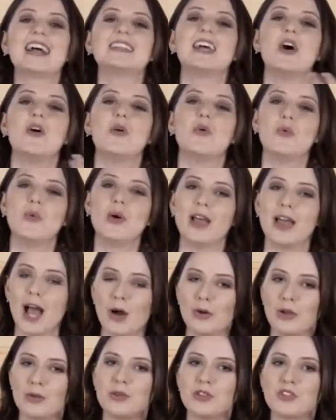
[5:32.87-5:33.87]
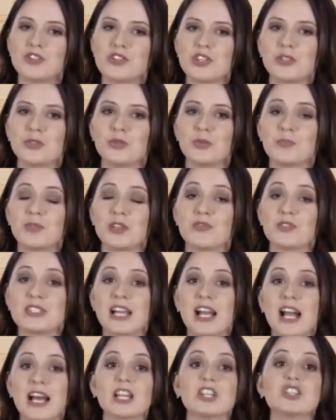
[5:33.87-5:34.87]
Cada um real em pedido,
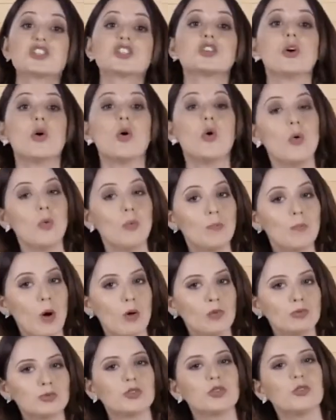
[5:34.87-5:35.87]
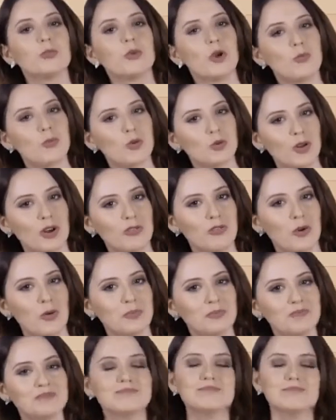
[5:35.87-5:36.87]
você garante um ponto no Meu Mundo
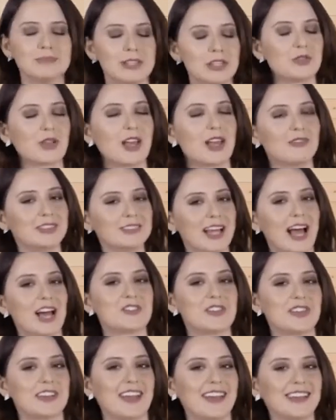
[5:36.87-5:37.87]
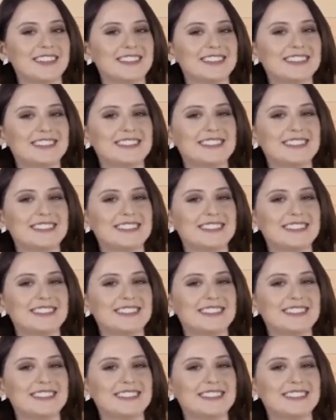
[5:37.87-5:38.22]
Avon. Isso que é vantagem, né?